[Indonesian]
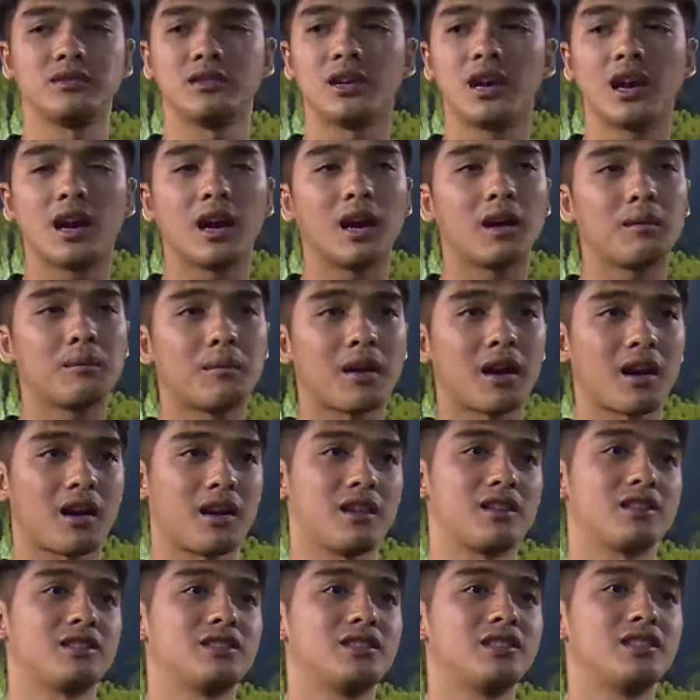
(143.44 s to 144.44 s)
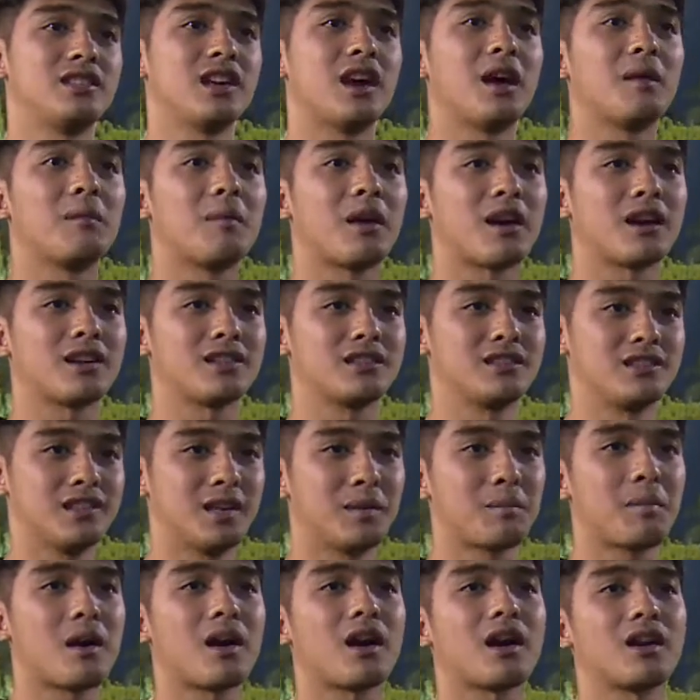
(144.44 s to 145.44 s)
sejam makan, sejam makan,
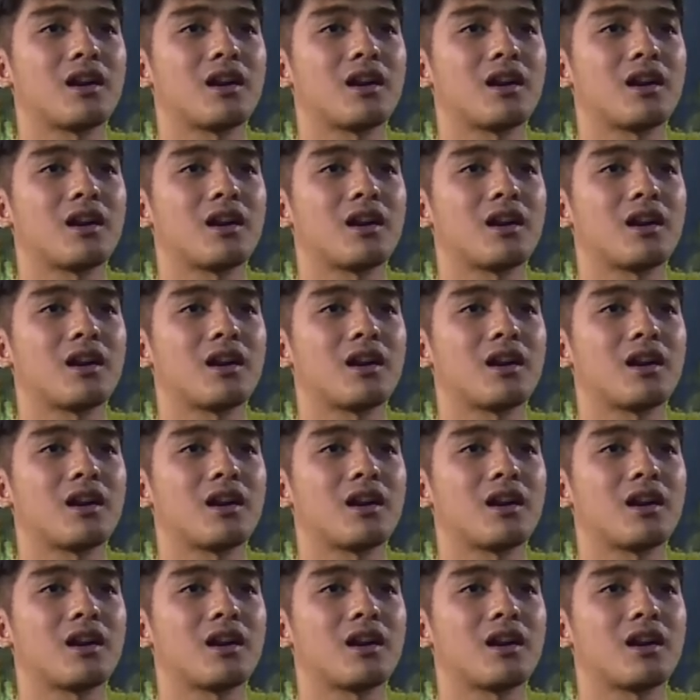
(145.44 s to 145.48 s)
sejam